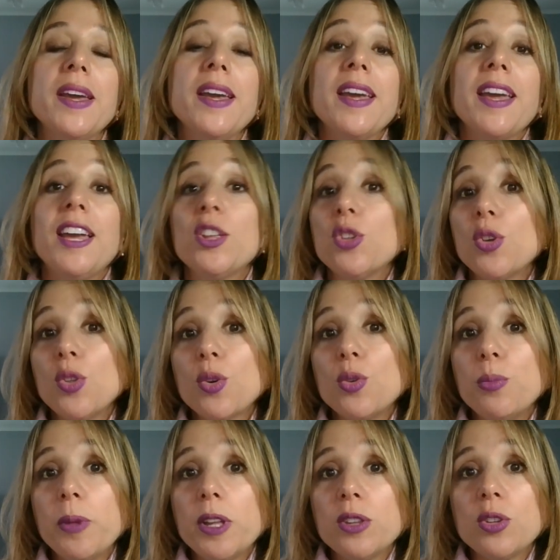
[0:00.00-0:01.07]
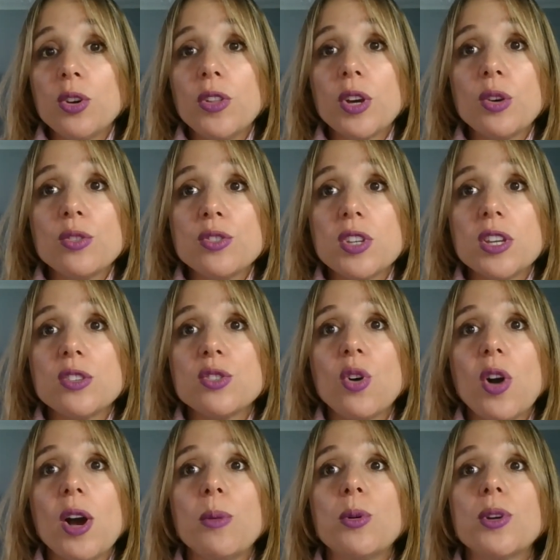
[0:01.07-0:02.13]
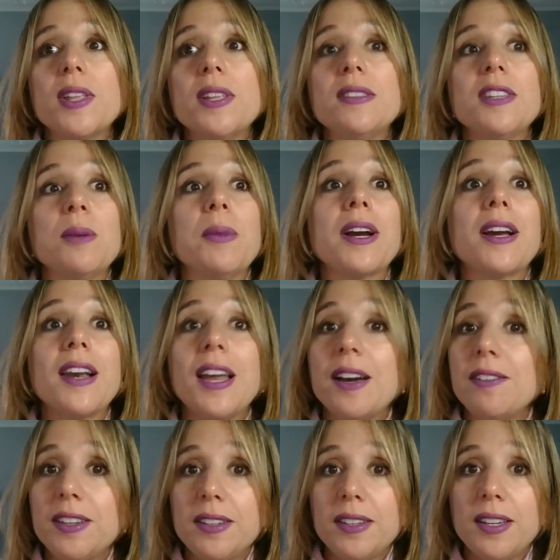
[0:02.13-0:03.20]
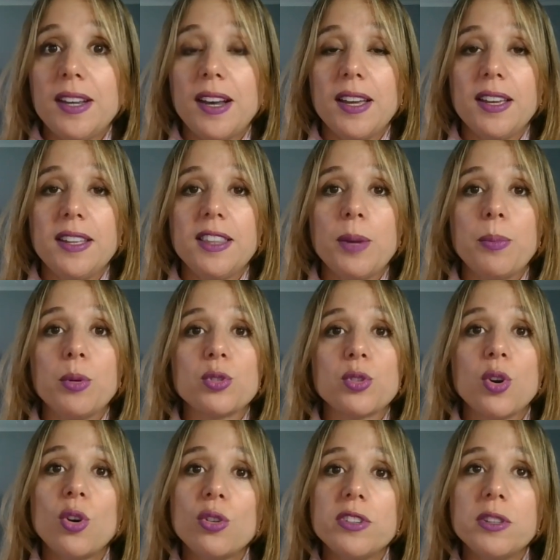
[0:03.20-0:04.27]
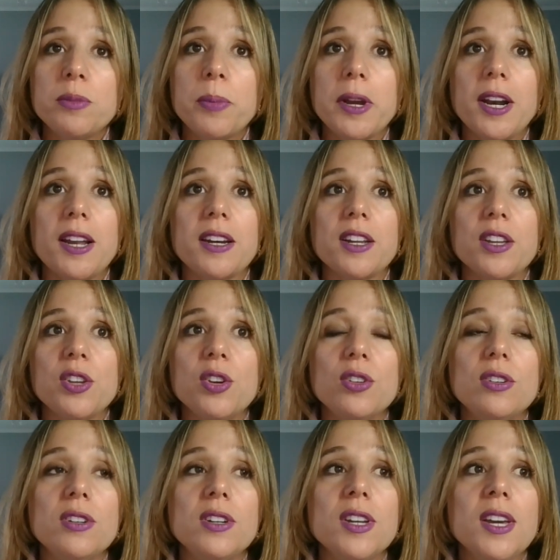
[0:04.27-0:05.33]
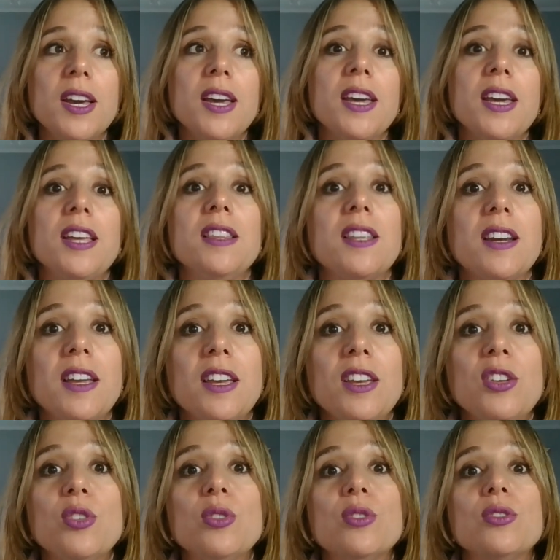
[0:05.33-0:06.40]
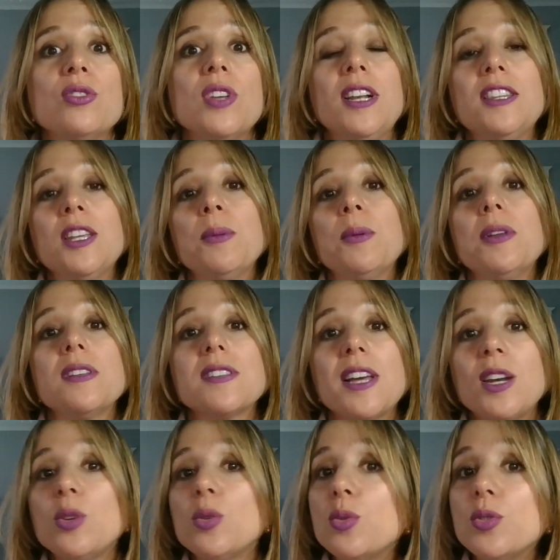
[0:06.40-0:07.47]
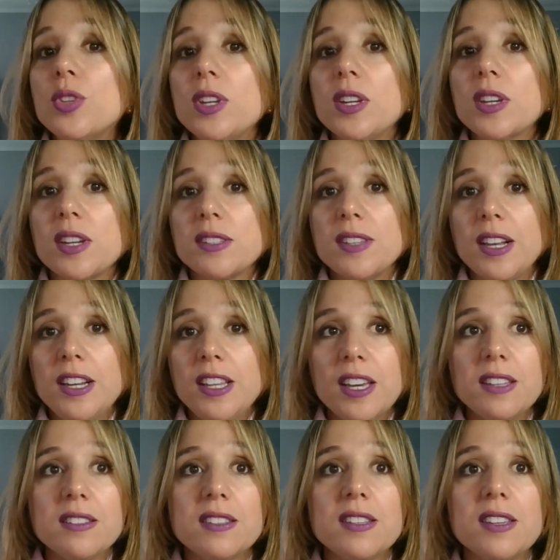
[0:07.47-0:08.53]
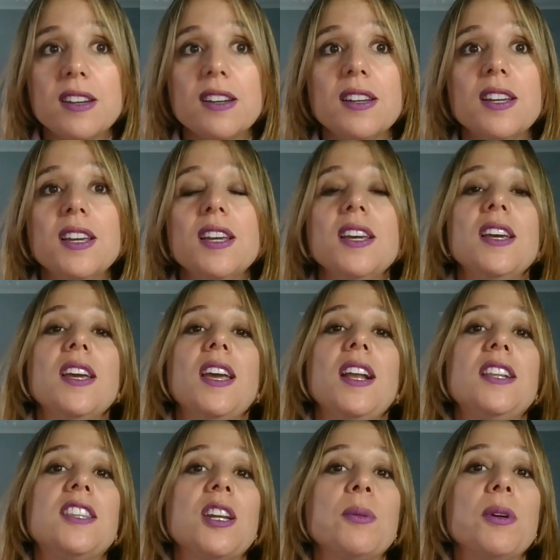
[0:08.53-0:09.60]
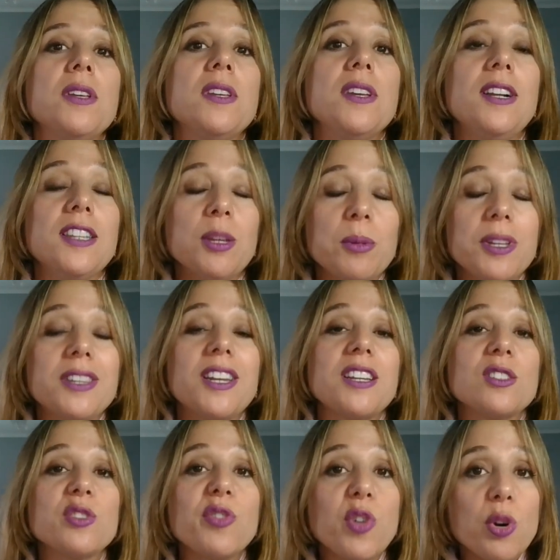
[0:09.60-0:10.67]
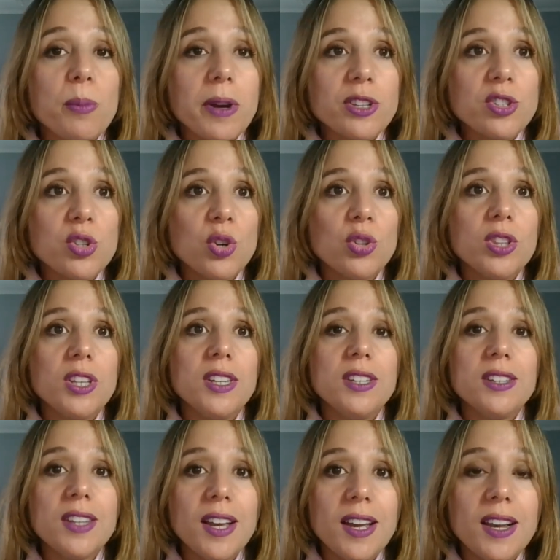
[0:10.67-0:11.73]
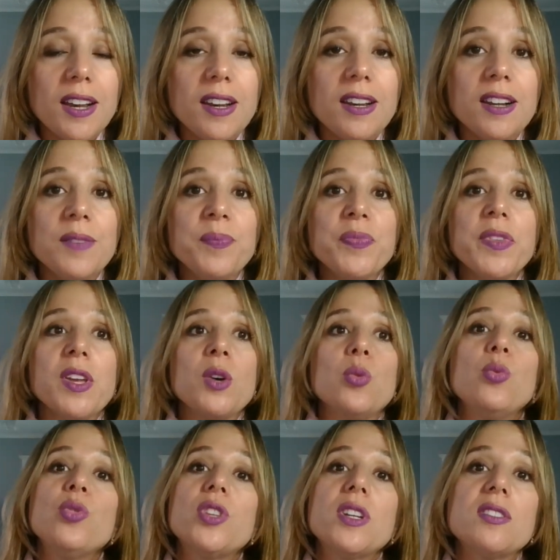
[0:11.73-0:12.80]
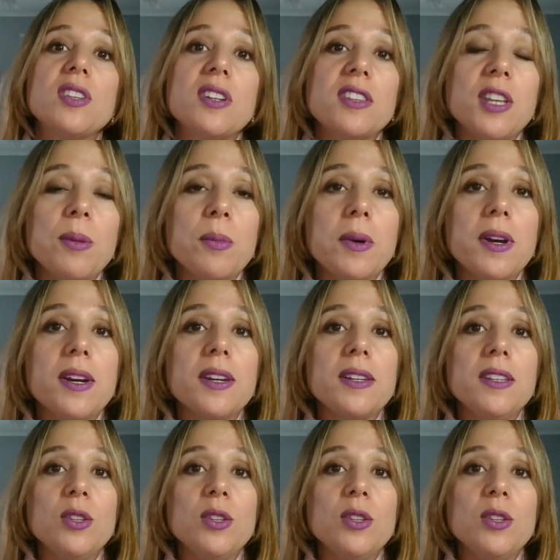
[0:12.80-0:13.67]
Estos documentos de consenso abordan temas clave en la agenda post-COVID para la región, entre ellos el tema de salud y resiliencia, el tema de, tema de transformación digital, un tercer tema y